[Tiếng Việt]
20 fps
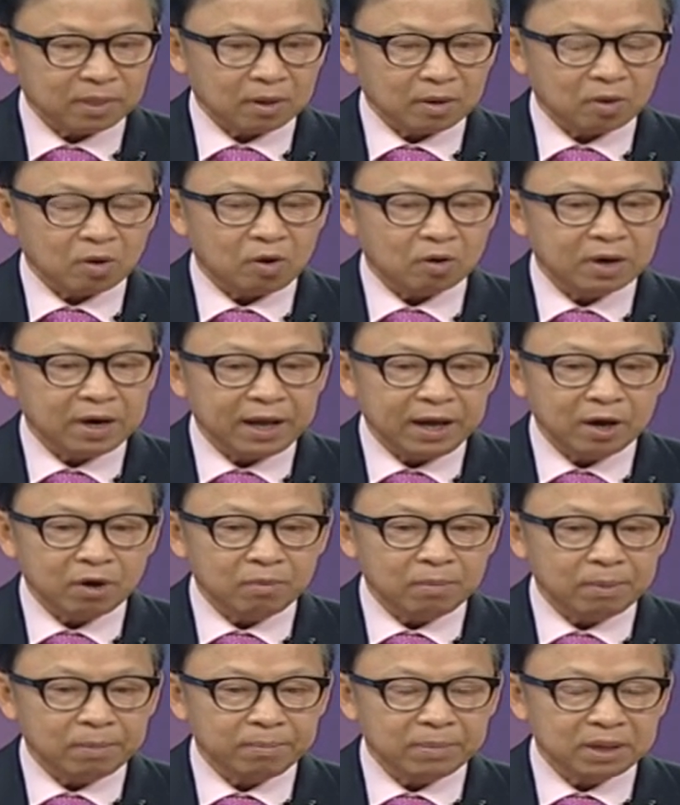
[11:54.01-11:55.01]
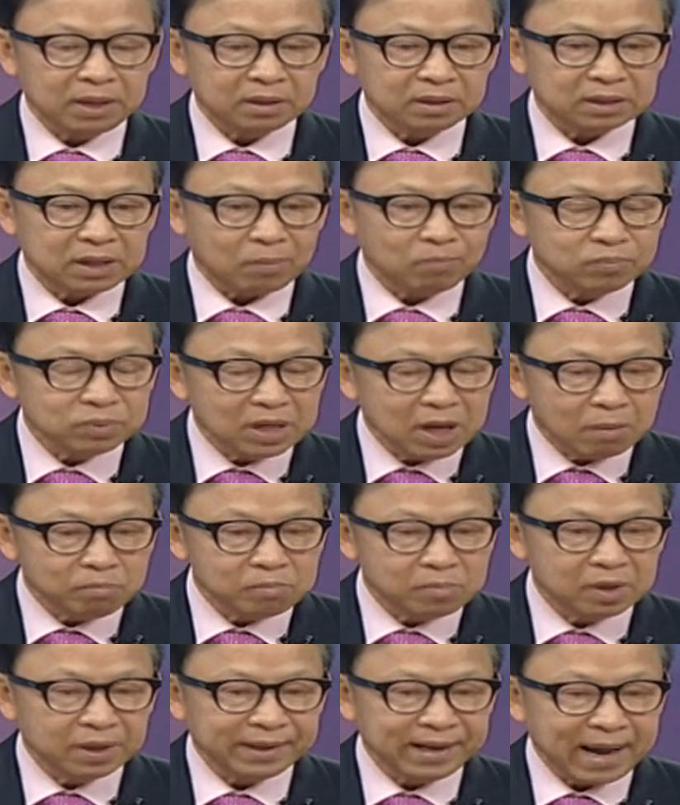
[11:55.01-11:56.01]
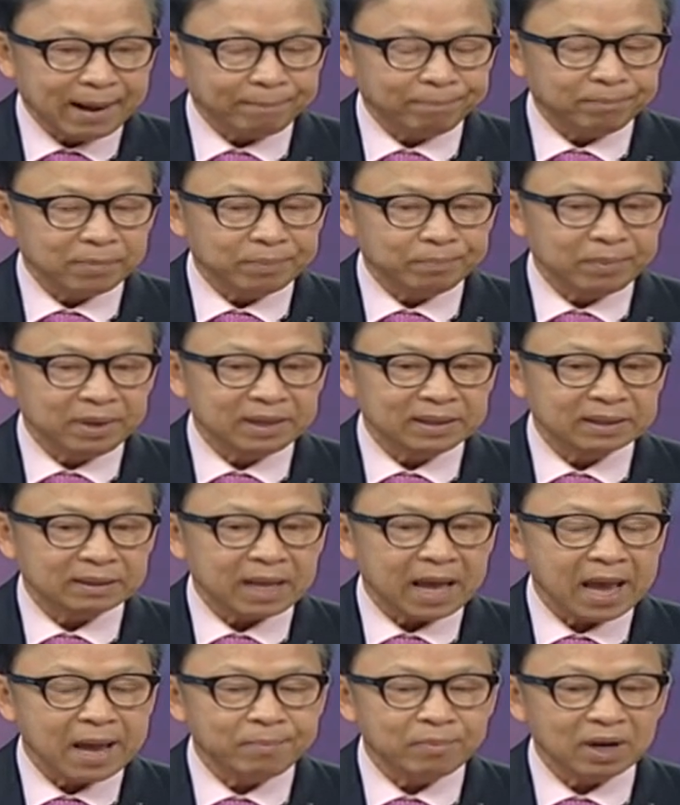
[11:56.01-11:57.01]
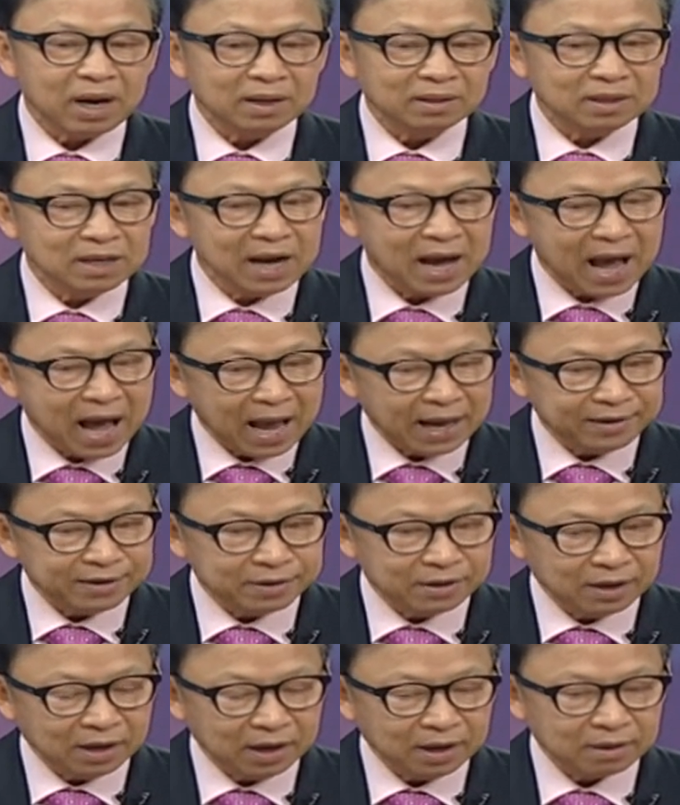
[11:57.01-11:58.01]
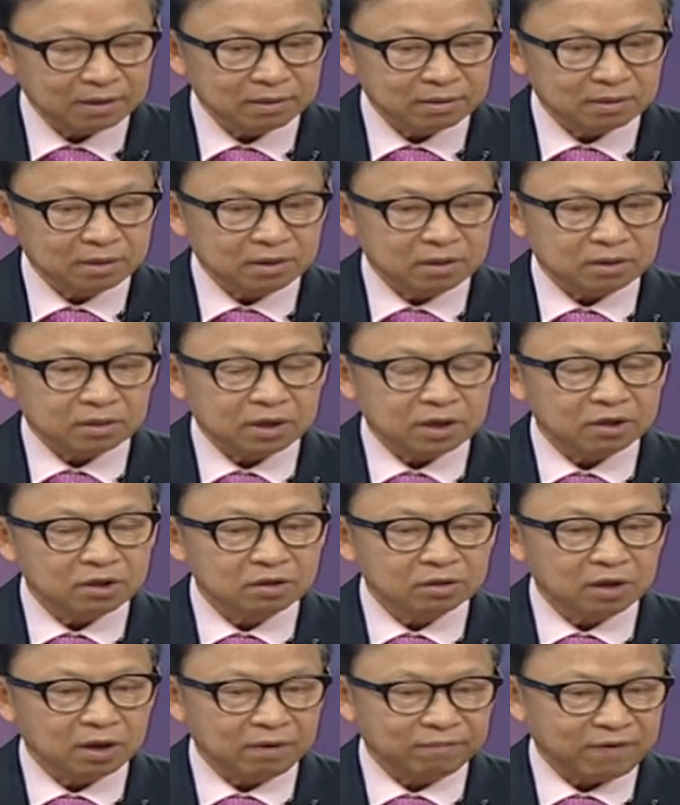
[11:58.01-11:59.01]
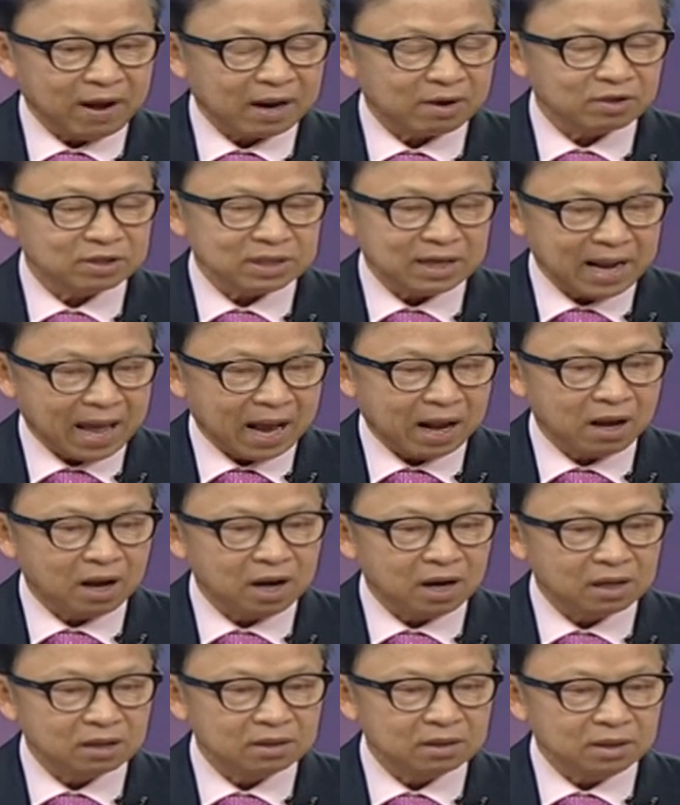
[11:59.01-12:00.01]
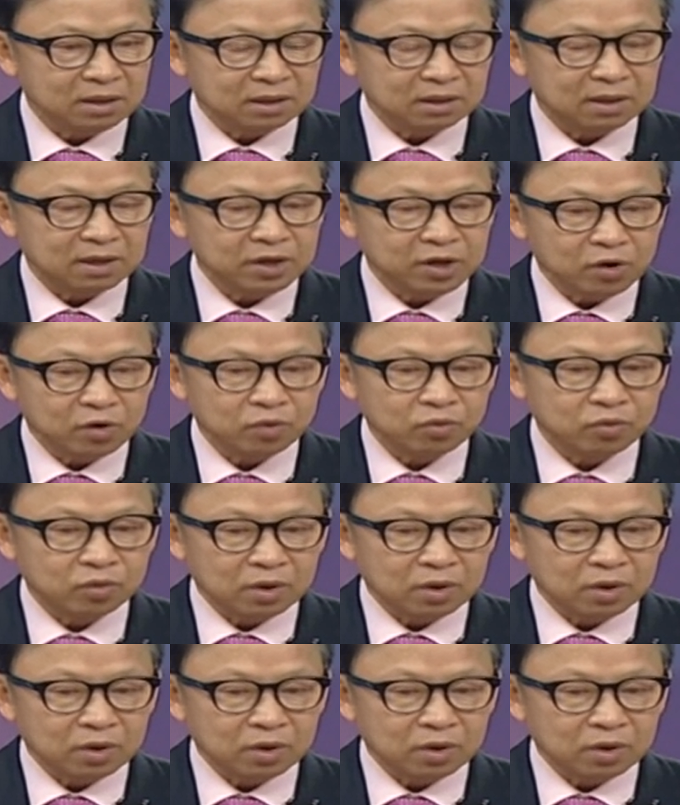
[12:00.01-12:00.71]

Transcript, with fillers: còn nếu mà mình trong vòng 10 năm mà bị thêm một lần thứ hai nữa thì thường thường hình phạt nó sẽ nặng hơn thí dụ